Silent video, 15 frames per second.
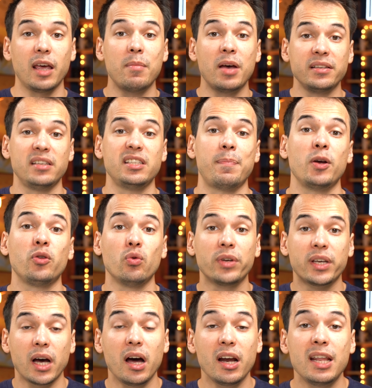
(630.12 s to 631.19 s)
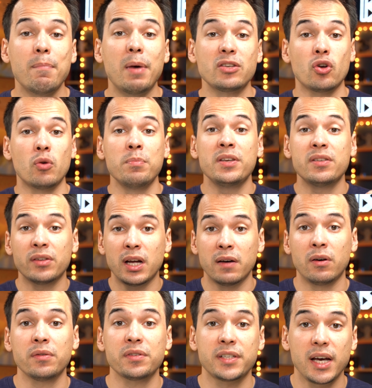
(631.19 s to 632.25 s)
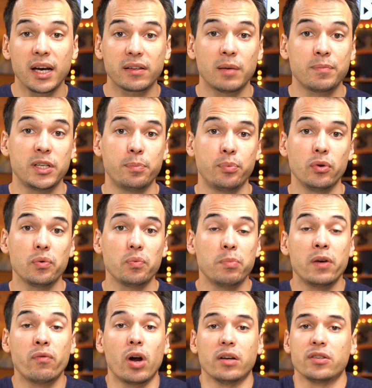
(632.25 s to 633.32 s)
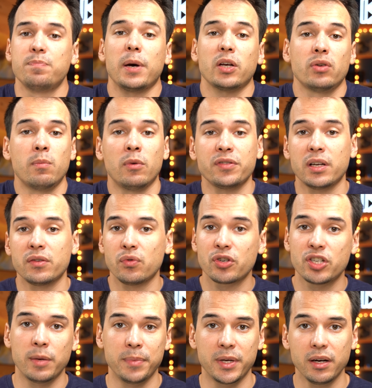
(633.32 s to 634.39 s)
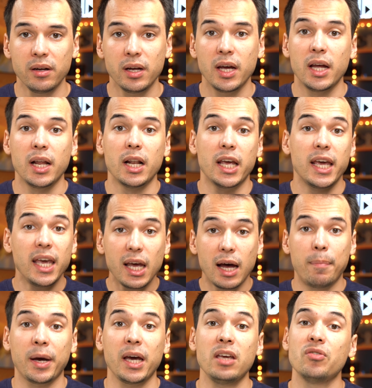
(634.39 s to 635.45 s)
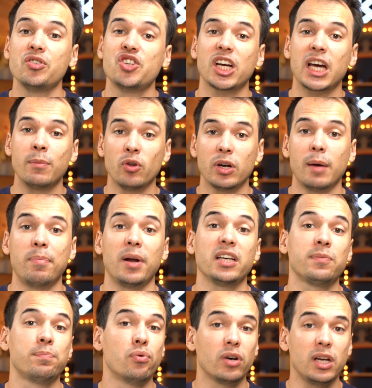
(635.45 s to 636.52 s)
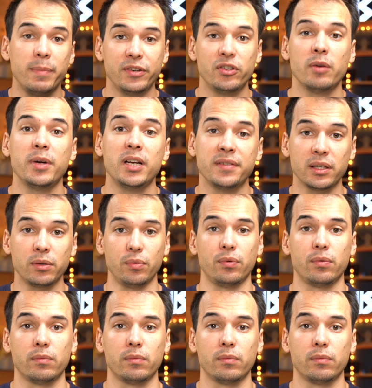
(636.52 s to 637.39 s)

eh bien ici c'est pas du tout le cas, les basses sont mises en avant certes un petit peu, mais voilà, personnellement c'est un son que j'aime bien, et après il y a quand même de la place pour les médiums et les aigus.